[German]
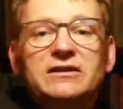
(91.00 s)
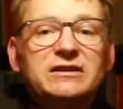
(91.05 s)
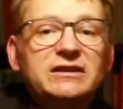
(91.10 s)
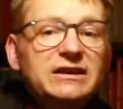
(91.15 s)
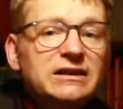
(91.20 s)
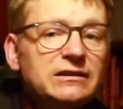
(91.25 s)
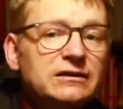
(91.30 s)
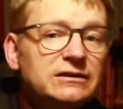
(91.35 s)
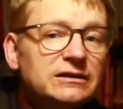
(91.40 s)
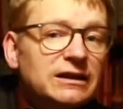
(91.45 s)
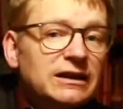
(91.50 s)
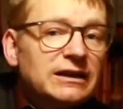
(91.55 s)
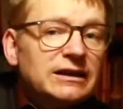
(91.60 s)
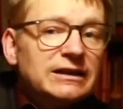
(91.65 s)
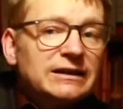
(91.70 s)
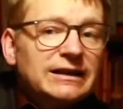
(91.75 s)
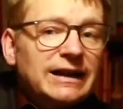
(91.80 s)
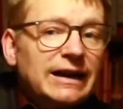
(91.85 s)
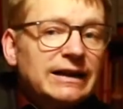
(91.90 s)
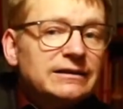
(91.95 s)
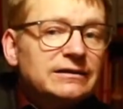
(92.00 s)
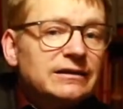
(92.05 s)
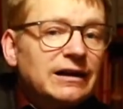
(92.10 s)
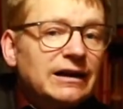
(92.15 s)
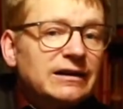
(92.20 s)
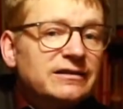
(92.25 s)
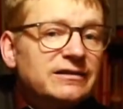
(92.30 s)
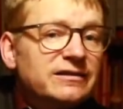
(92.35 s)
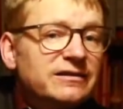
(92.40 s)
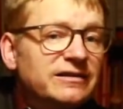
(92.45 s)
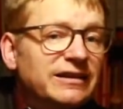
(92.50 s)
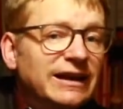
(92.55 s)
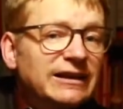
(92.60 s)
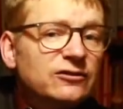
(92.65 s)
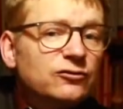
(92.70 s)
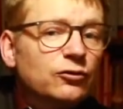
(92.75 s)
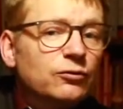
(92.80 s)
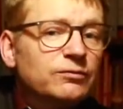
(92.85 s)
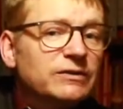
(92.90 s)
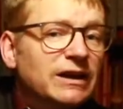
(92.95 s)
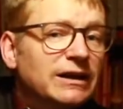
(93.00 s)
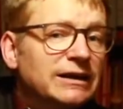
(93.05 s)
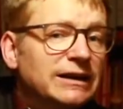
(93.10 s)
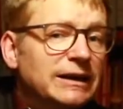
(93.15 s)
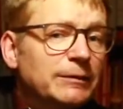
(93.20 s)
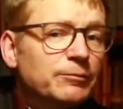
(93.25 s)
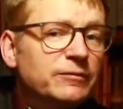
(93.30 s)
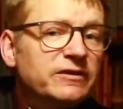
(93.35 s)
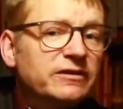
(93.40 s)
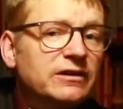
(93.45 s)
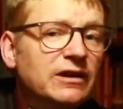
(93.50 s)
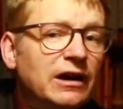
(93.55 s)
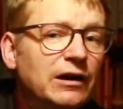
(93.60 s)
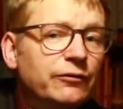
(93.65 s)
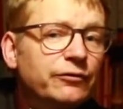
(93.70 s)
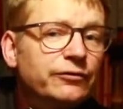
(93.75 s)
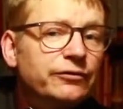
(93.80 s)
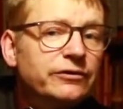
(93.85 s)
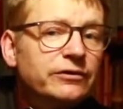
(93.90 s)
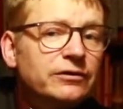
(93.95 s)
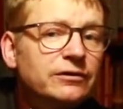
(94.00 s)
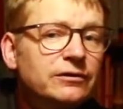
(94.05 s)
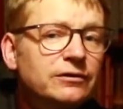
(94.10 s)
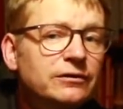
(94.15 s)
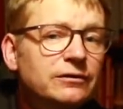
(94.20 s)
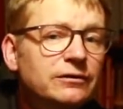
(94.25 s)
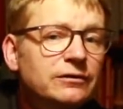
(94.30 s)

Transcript: Die Nieren gelten als Zentrum der Lebenskraft,